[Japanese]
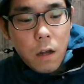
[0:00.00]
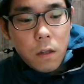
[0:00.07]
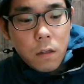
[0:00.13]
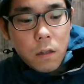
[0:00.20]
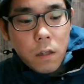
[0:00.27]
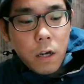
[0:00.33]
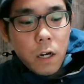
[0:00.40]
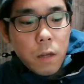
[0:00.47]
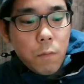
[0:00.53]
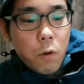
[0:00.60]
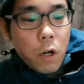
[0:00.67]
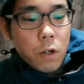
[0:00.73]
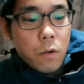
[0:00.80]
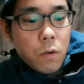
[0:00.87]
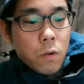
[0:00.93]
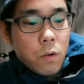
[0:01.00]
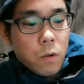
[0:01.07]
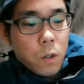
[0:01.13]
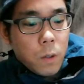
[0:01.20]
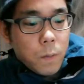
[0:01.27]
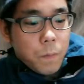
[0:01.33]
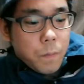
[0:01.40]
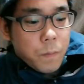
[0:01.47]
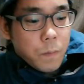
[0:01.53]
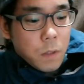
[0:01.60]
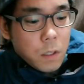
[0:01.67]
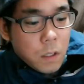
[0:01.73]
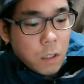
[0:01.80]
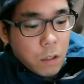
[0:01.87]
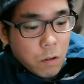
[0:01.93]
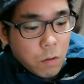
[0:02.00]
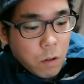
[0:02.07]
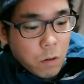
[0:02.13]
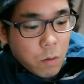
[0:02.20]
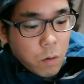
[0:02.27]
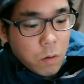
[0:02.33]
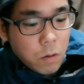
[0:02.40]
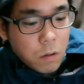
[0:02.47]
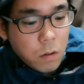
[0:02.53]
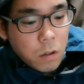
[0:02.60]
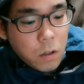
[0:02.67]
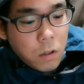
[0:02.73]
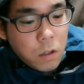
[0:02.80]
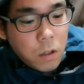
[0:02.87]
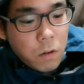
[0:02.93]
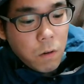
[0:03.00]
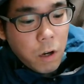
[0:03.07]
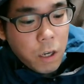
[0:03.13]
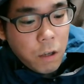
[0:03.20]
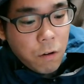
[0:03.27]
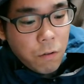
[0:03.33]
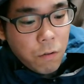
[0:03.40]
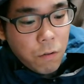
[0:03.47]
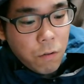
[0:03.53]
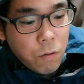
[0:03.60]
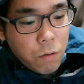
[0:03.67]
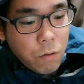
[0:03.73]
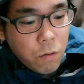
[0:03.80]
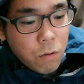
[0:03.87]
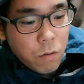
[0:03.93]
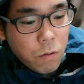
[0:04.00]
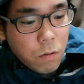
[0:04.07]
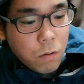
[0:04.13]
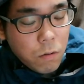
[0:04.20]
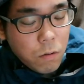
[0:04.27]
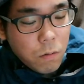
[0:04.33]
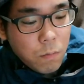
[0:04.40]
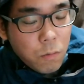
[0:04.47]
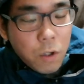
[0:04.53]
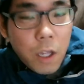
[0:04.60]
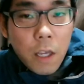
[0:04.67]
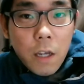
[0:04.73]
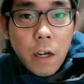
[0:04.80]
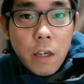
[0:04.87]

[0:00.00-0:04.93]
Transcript: であれもあの何て言うんだろういわゆる無添加